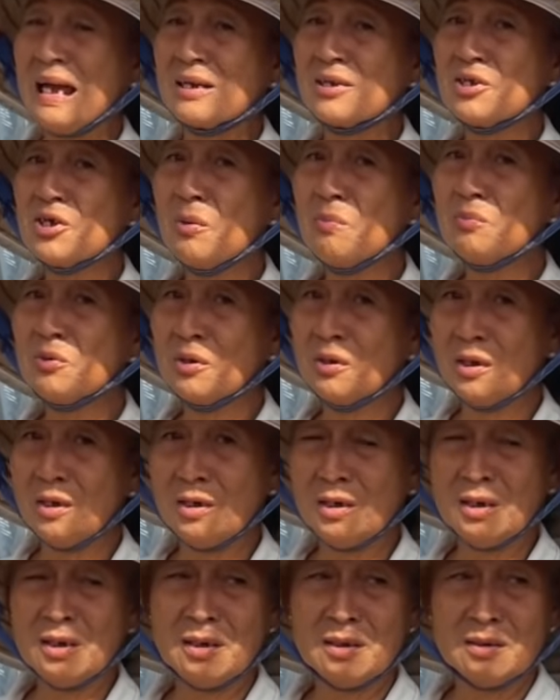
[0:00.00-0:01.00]
gần sống cho đó
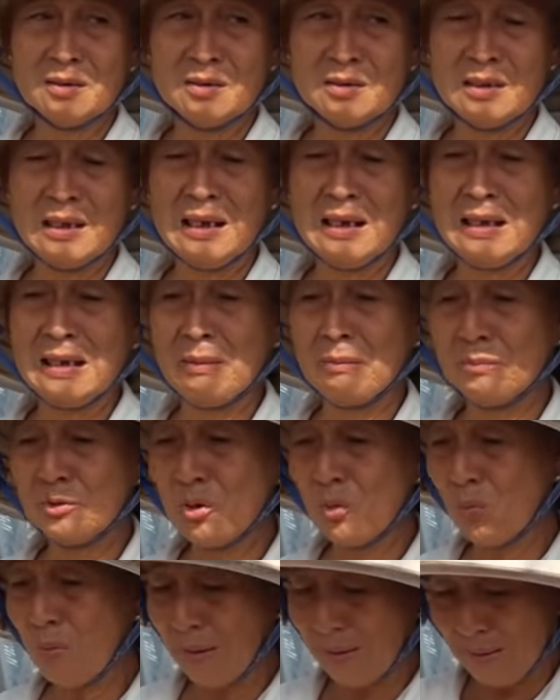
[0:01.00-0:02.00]
đó là làm
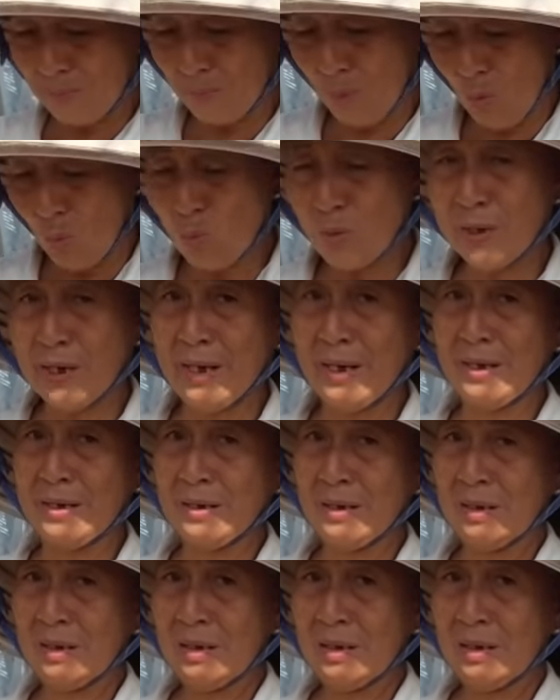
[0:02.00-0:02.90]
vô cái cái mũ nè.